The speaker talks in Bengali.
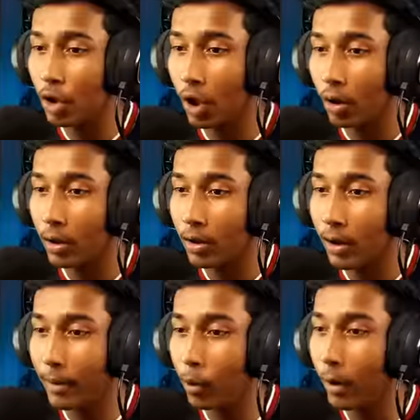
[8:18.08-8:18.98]
চলো
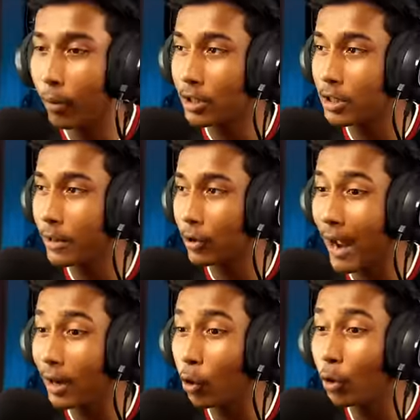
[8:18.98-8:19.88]
আমরা ঢুকে পড়েছি ভেতরে
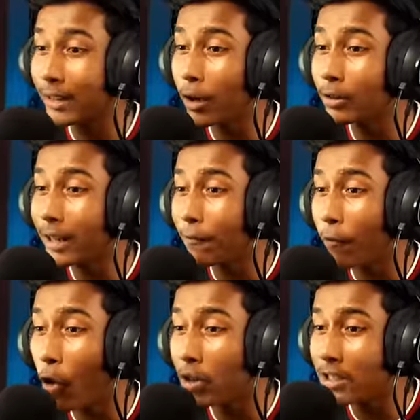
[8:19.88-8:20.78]
আর ঢুকতে ঢুকতেই
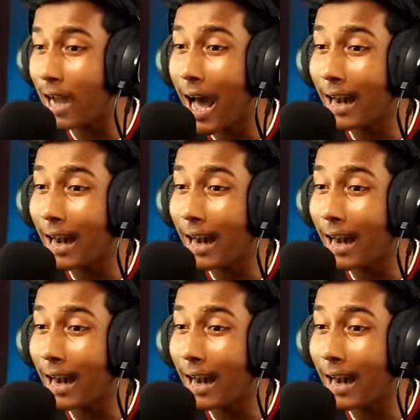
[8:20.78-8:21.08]
ফোর স্টার